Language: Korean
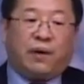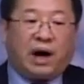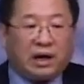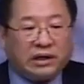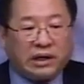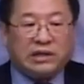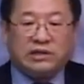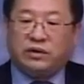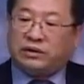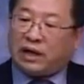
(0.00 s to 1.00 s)

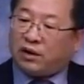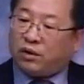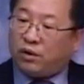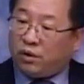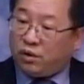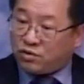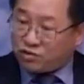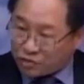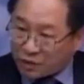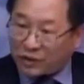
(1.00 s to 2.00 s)
광야에서 따로
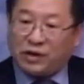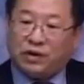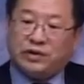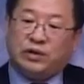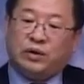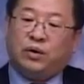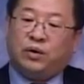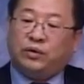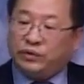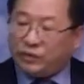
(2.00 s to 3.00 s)

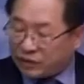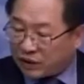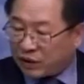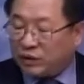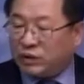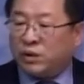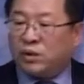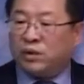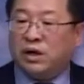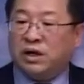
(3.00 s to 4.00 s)
구별되어지고
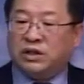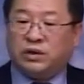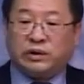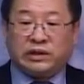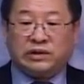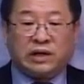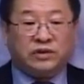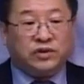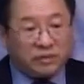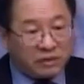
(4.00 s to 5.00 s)
운동되어지고
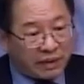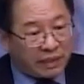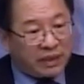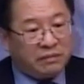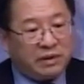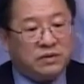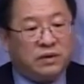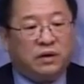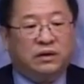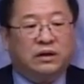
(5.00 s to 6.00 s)
그곳에서 주님을
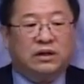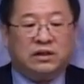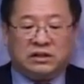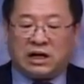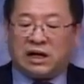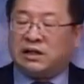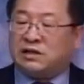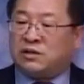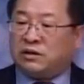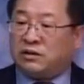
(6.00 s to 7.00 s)
만나면서 그
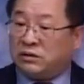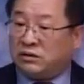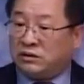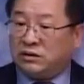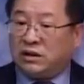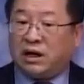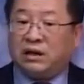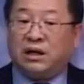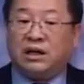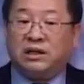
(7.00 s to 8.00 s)
안에서
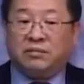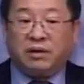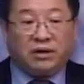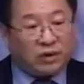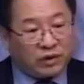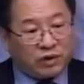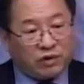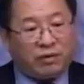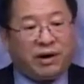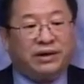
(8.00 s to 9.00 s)
하나님의
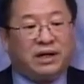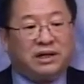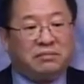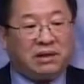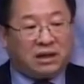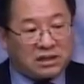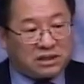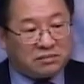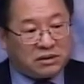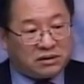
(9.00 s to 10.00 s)
경륜과 하나님의
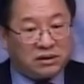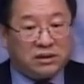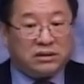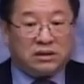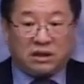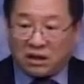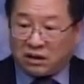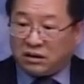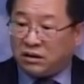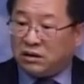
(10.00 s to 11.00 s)
일하심을
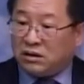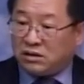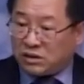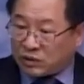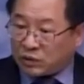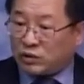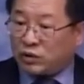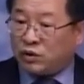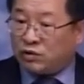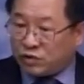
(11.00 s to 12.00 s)
그가
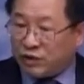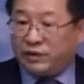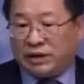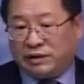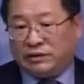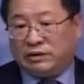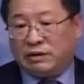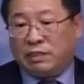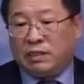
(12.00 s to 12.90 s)
지속적으로 훈련된 거죠.